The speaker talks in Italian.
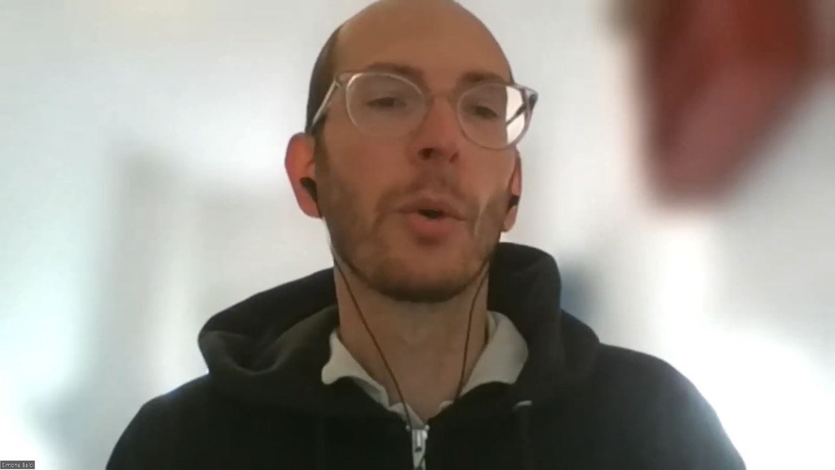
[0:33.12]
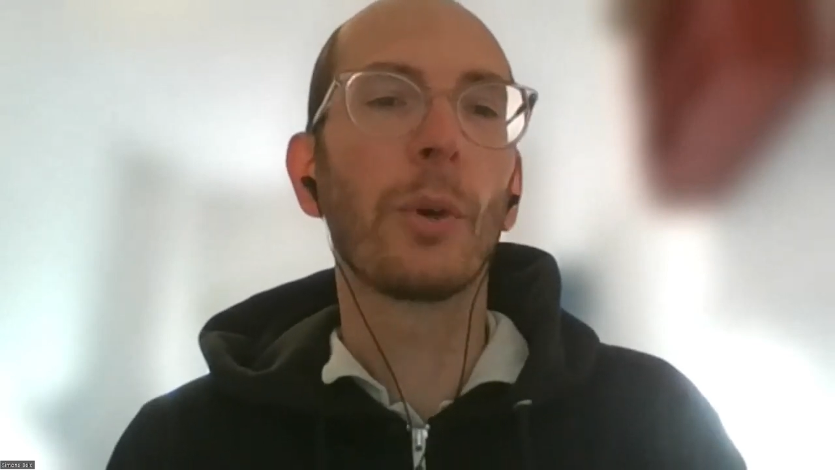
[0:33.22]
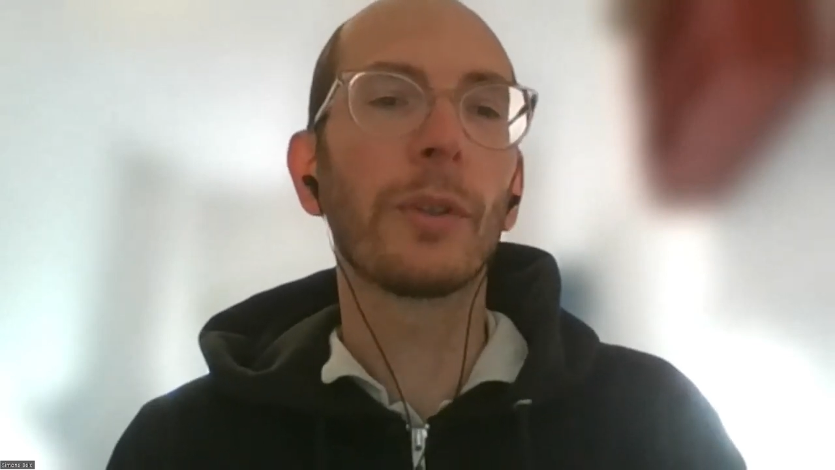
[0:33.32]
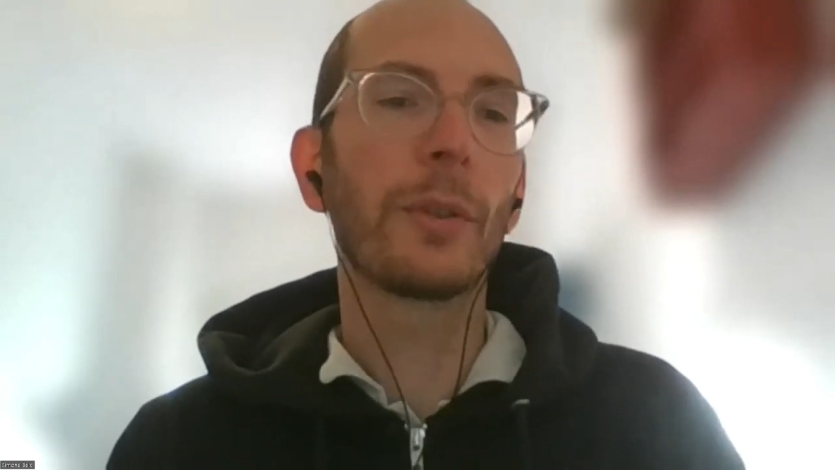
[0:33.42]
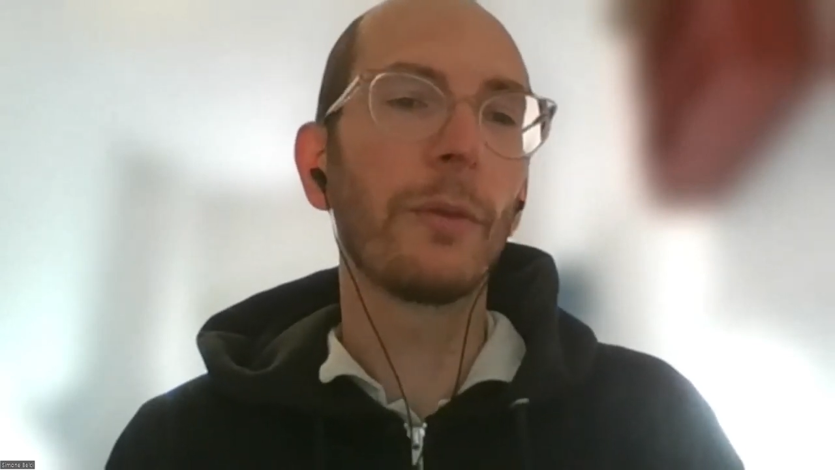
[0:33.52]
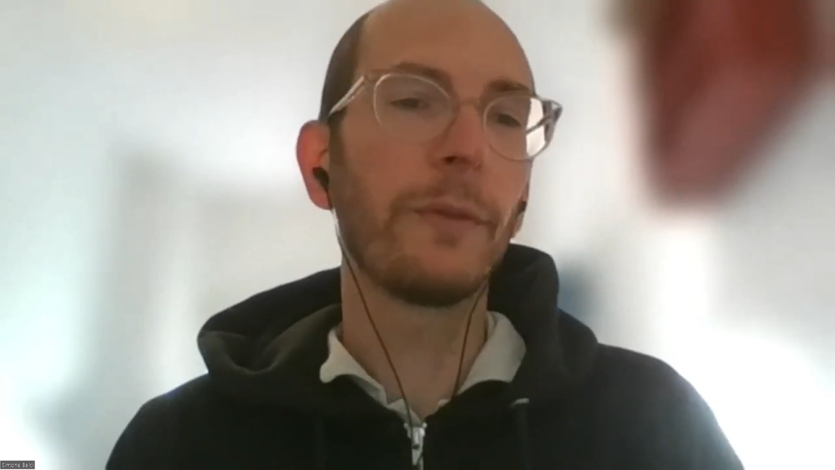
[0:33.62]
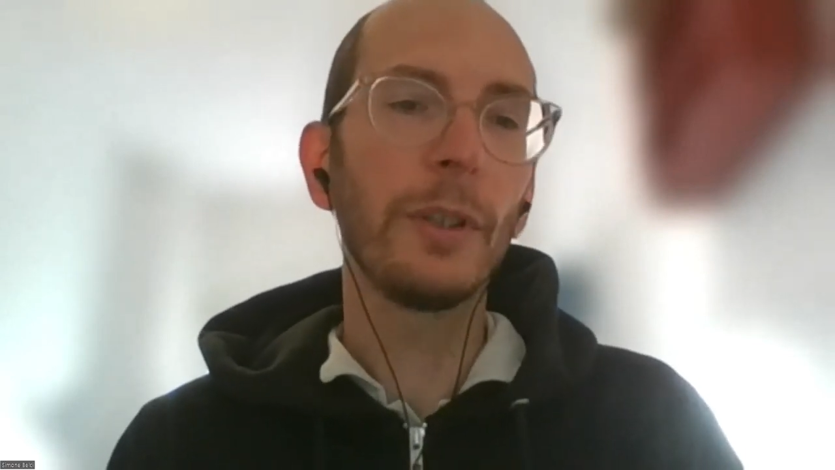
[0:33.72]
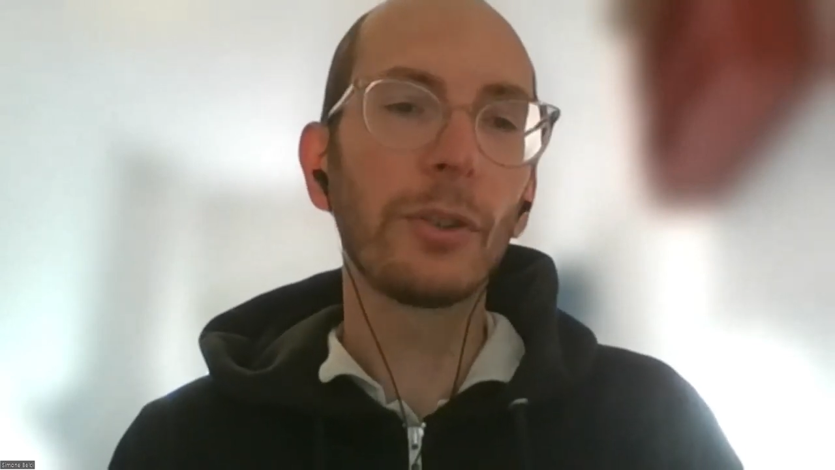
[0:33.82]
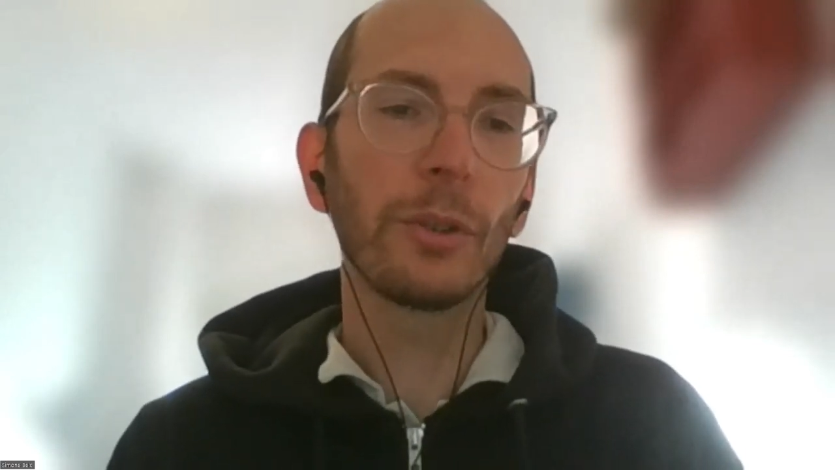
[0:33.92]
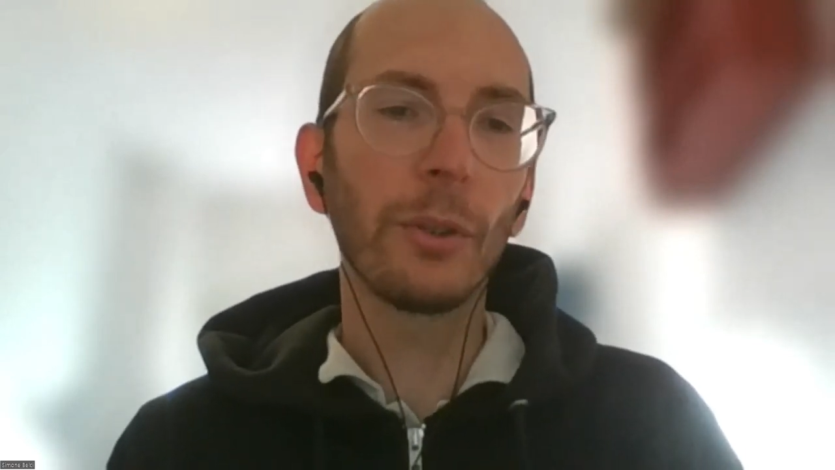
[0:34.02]
Questo
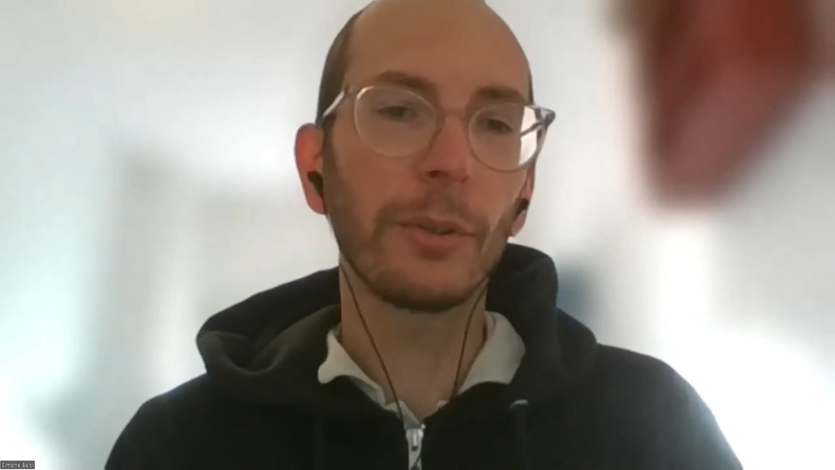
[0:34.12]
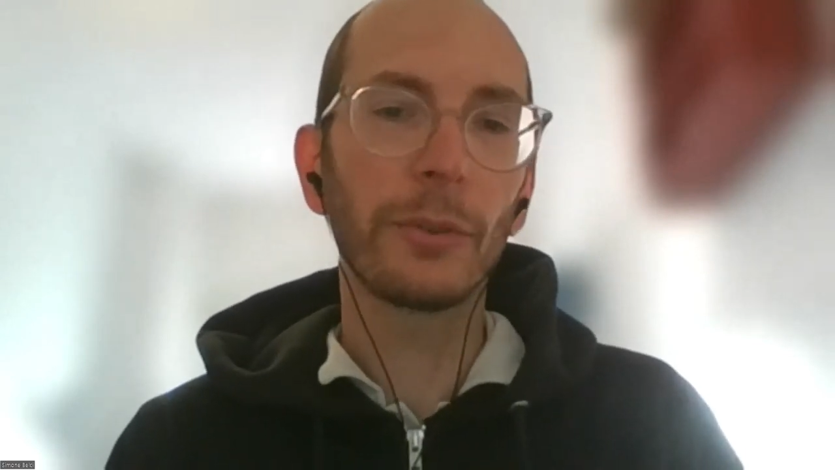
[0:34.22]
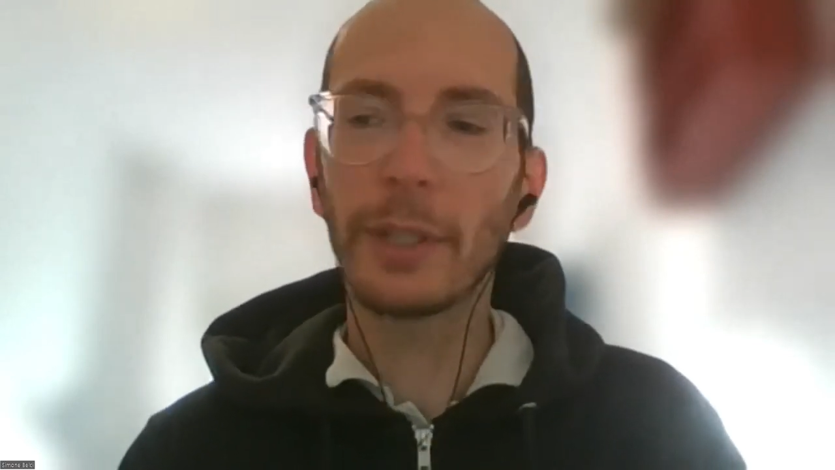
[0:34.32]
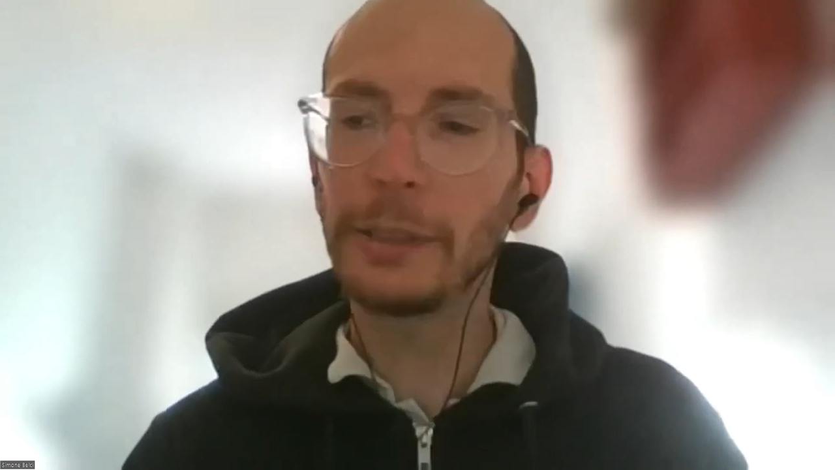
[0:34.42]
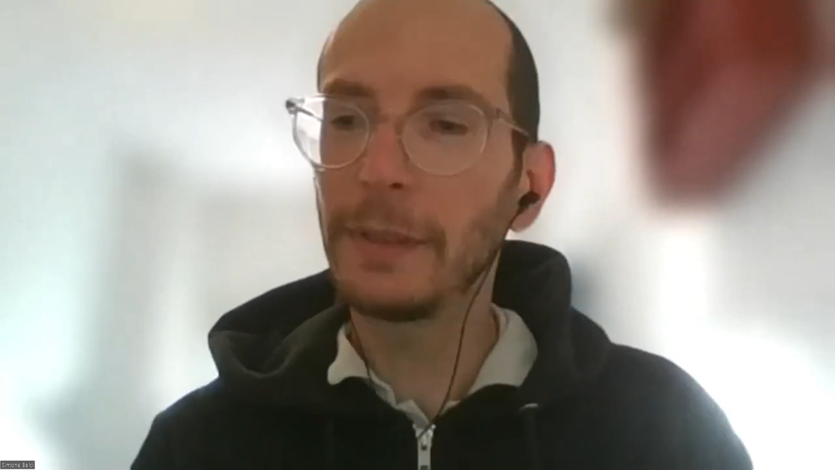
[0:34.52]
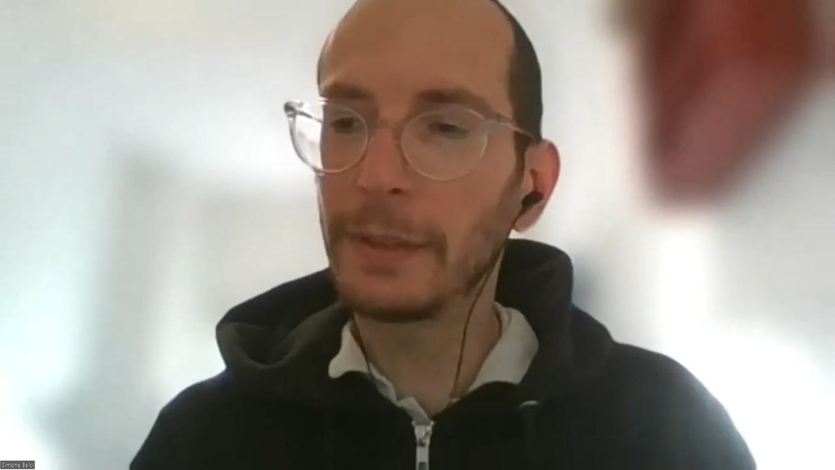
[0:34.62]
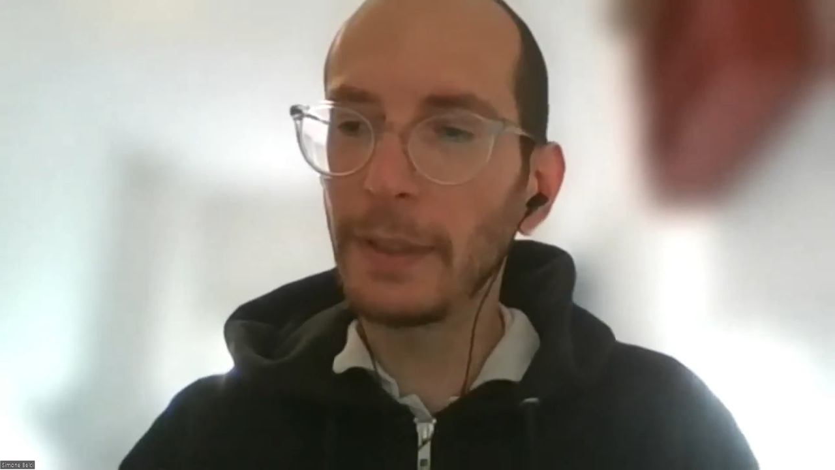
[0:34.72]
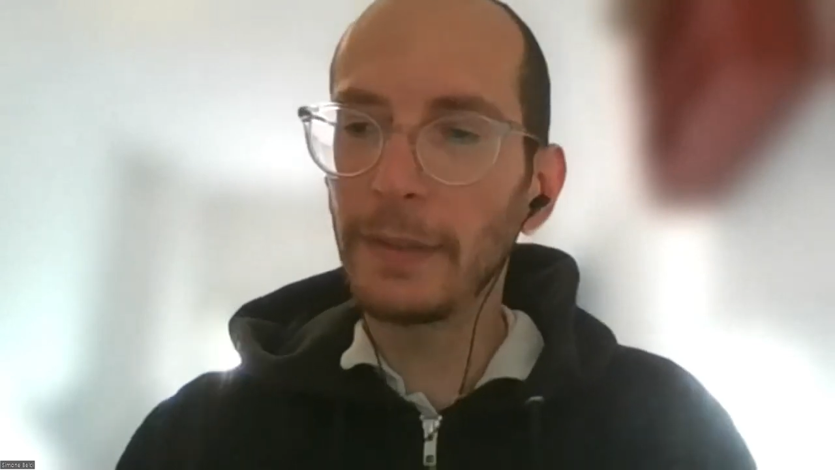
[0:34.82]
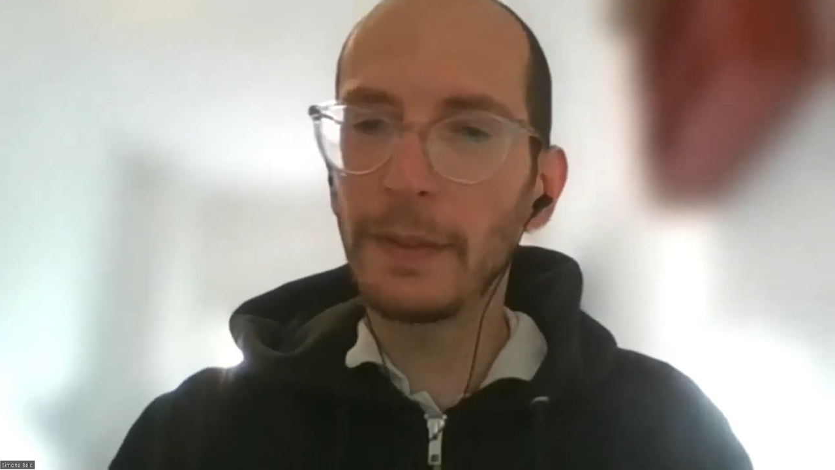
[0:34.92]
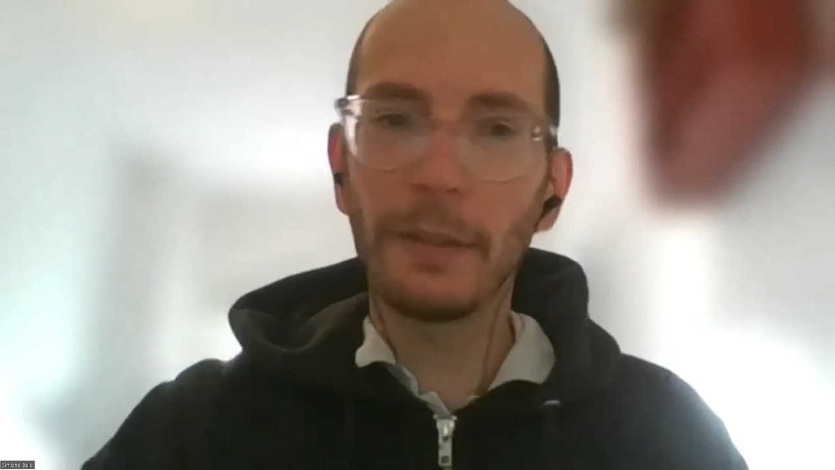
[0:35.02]
ufficio scrive
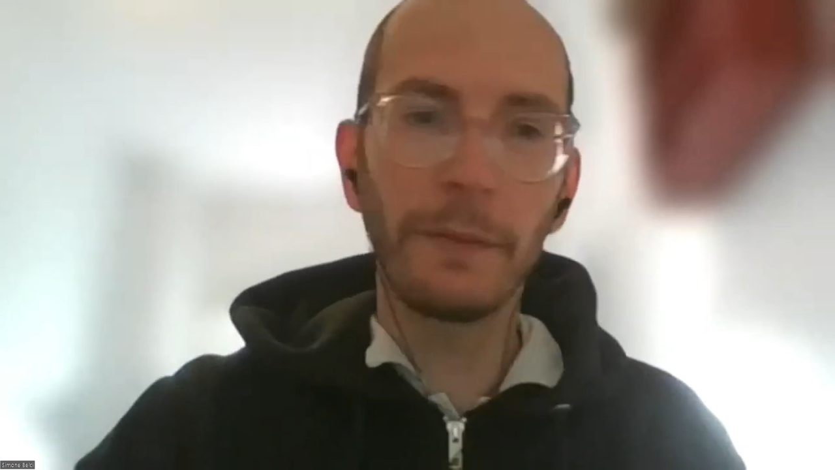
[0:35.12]
testi